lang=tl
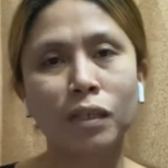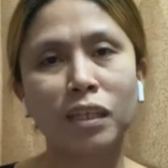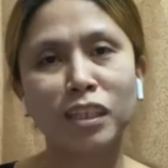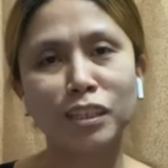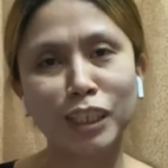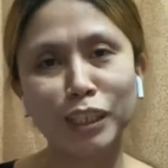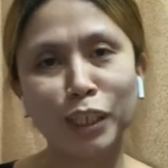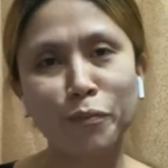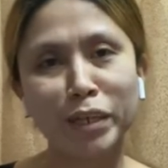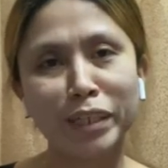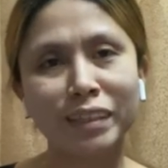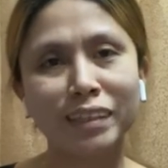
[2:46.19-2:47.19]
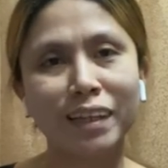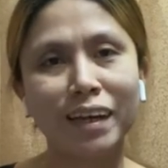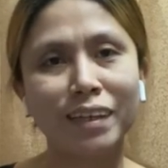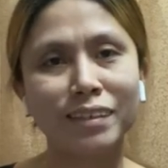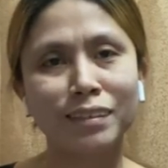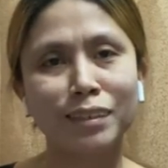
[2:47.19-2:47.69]
sa terminate
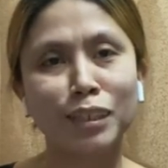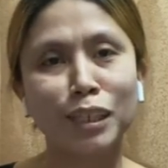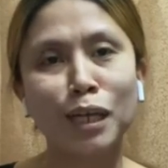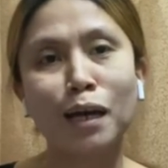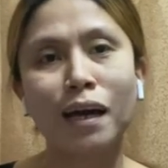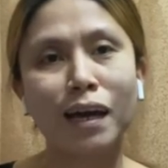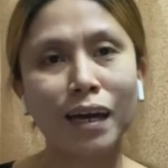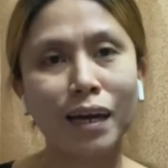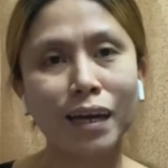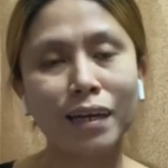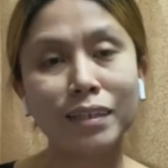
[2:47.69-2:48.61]
guys ay